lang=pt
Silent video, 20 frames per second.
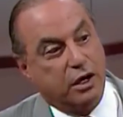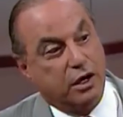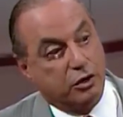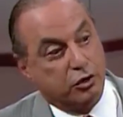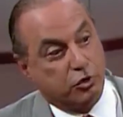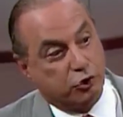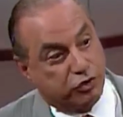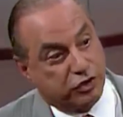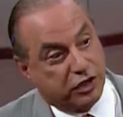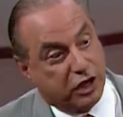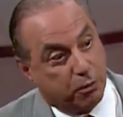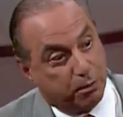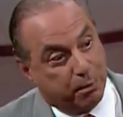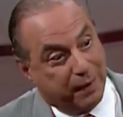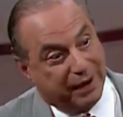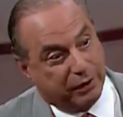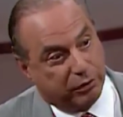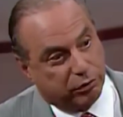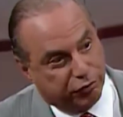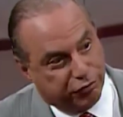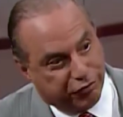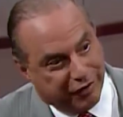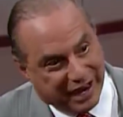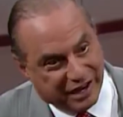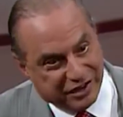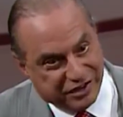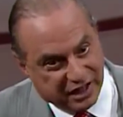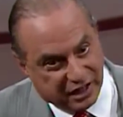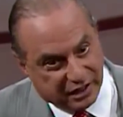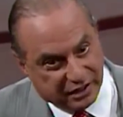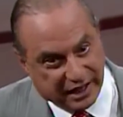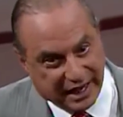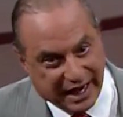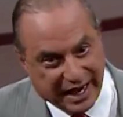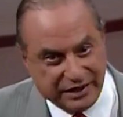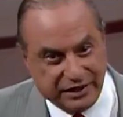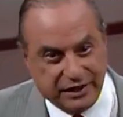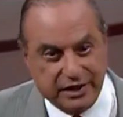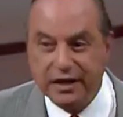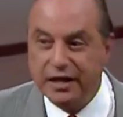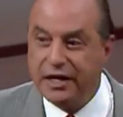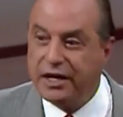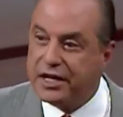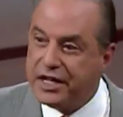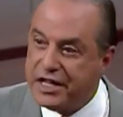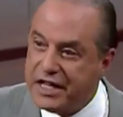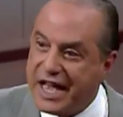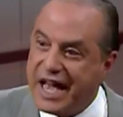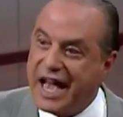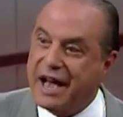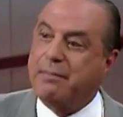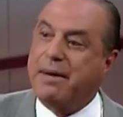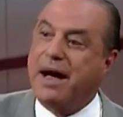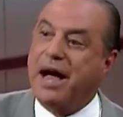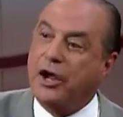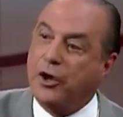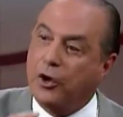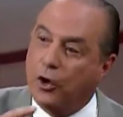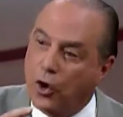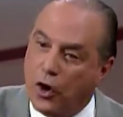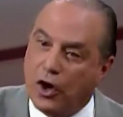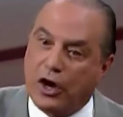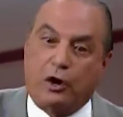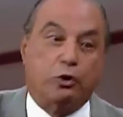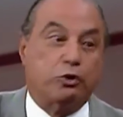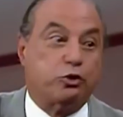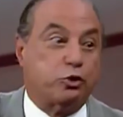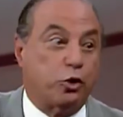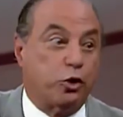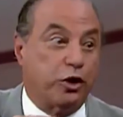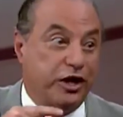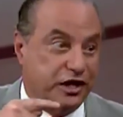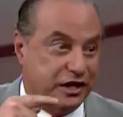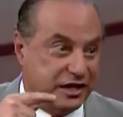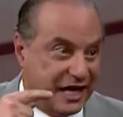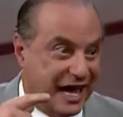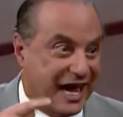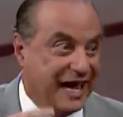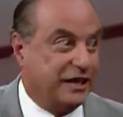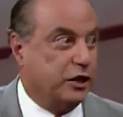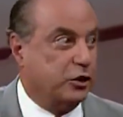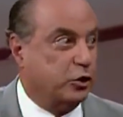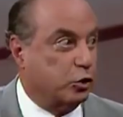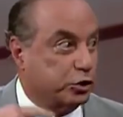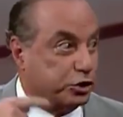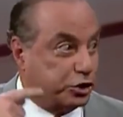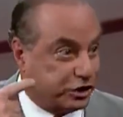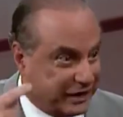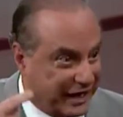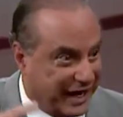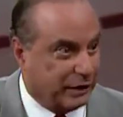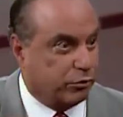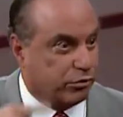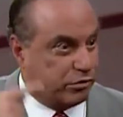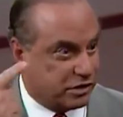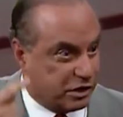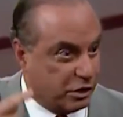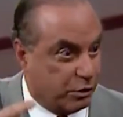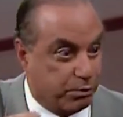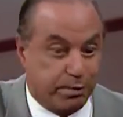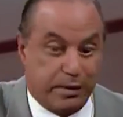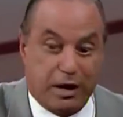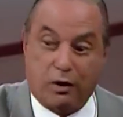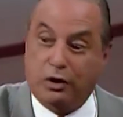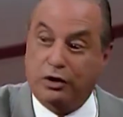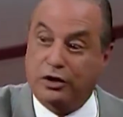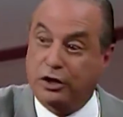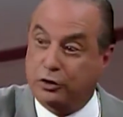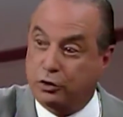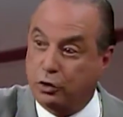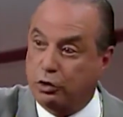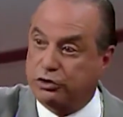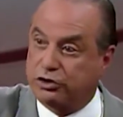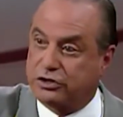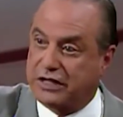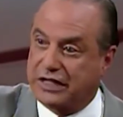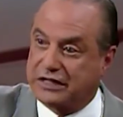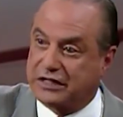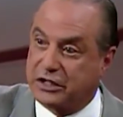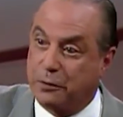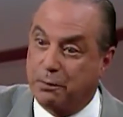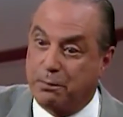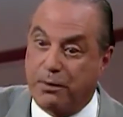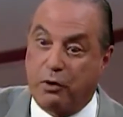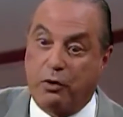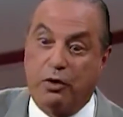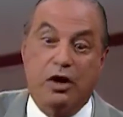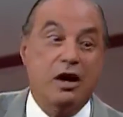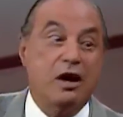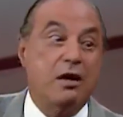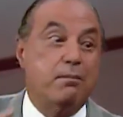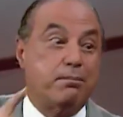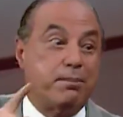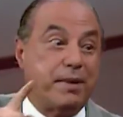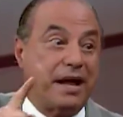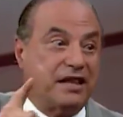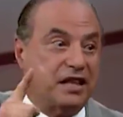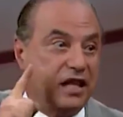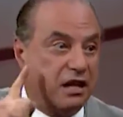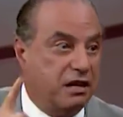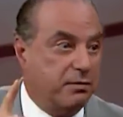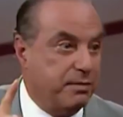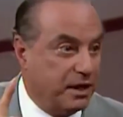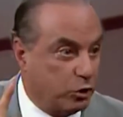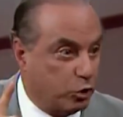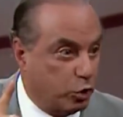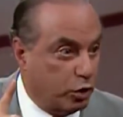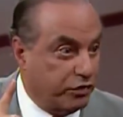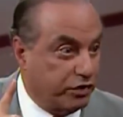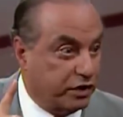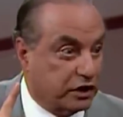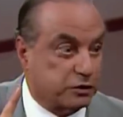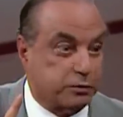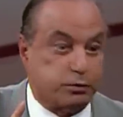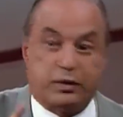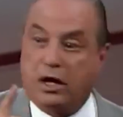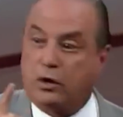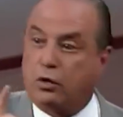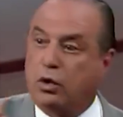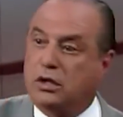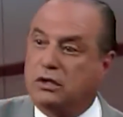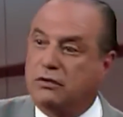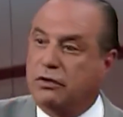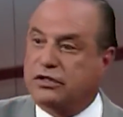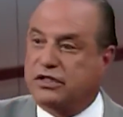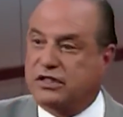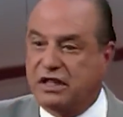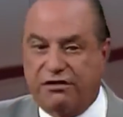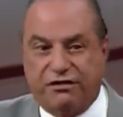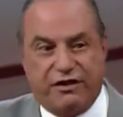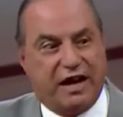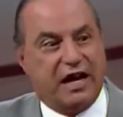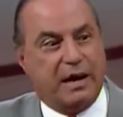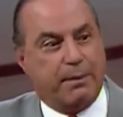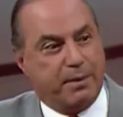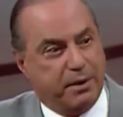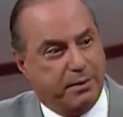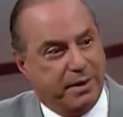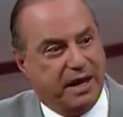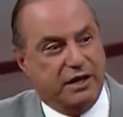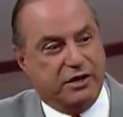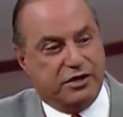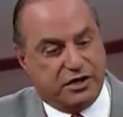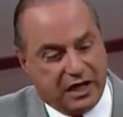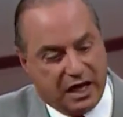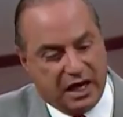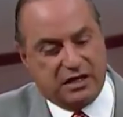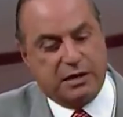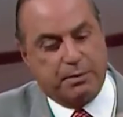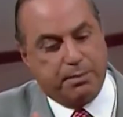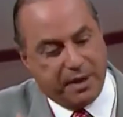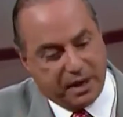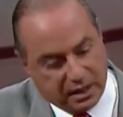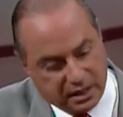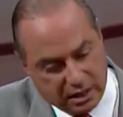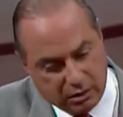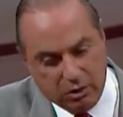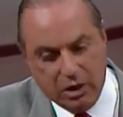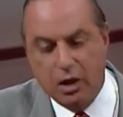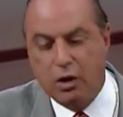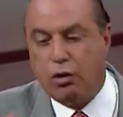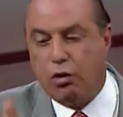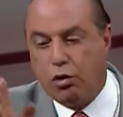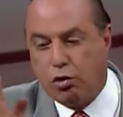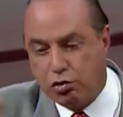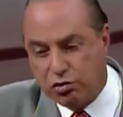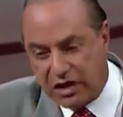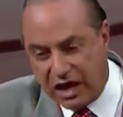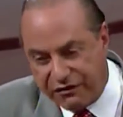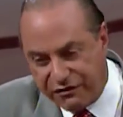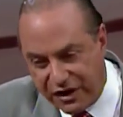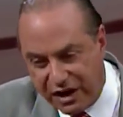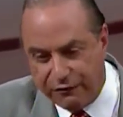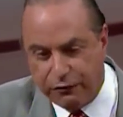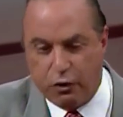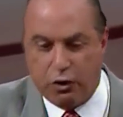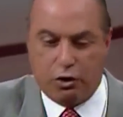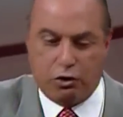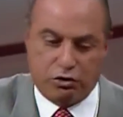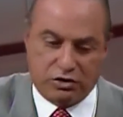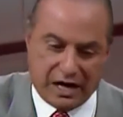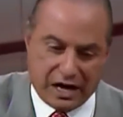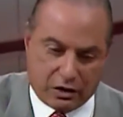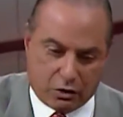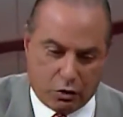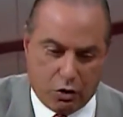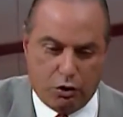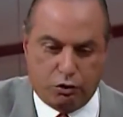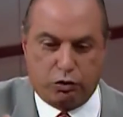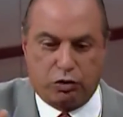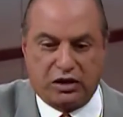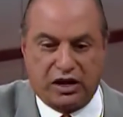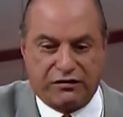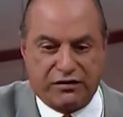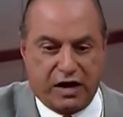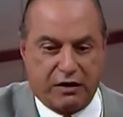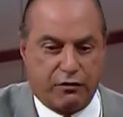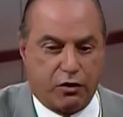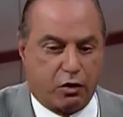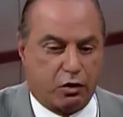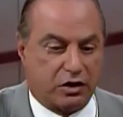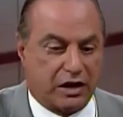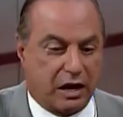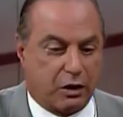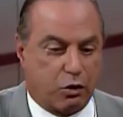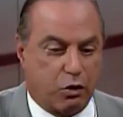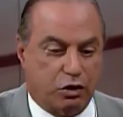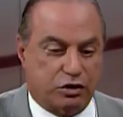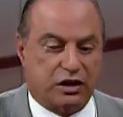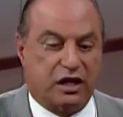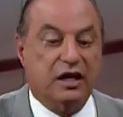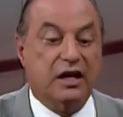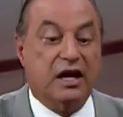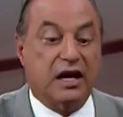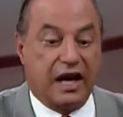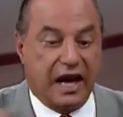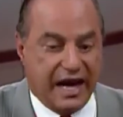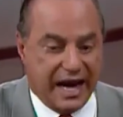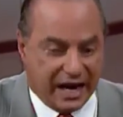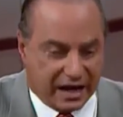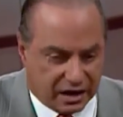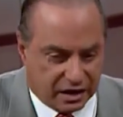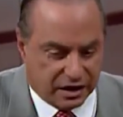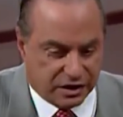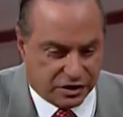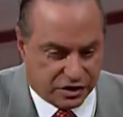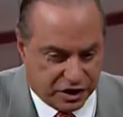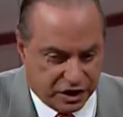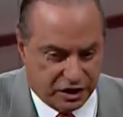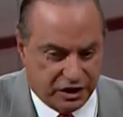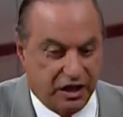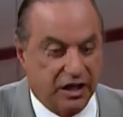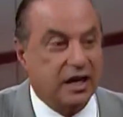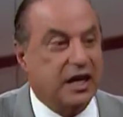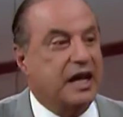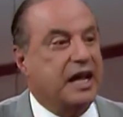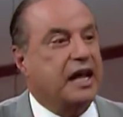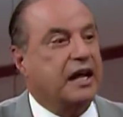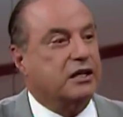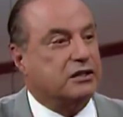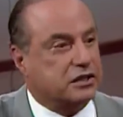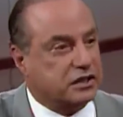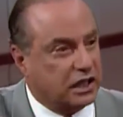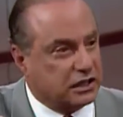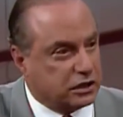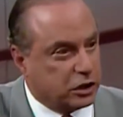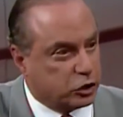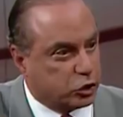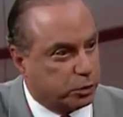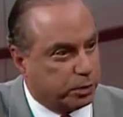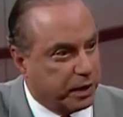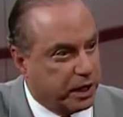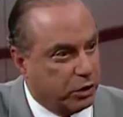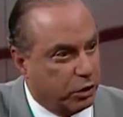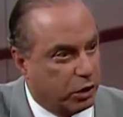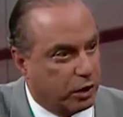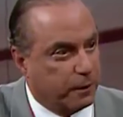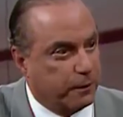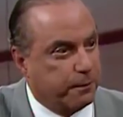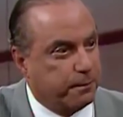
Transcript: José Alberto Vaz de Andrade, que é a maior autoridade do Estado de São Paulo, de todo o Estado de São hum. Paulo, para derimir dúvidas, porque quando você vai Sim, na mas... primeira instância, perdão, um dá favor, um dá contra, um dá favor, um dá contra. Quem é que decide? É a instância superior. Sim, só que ele não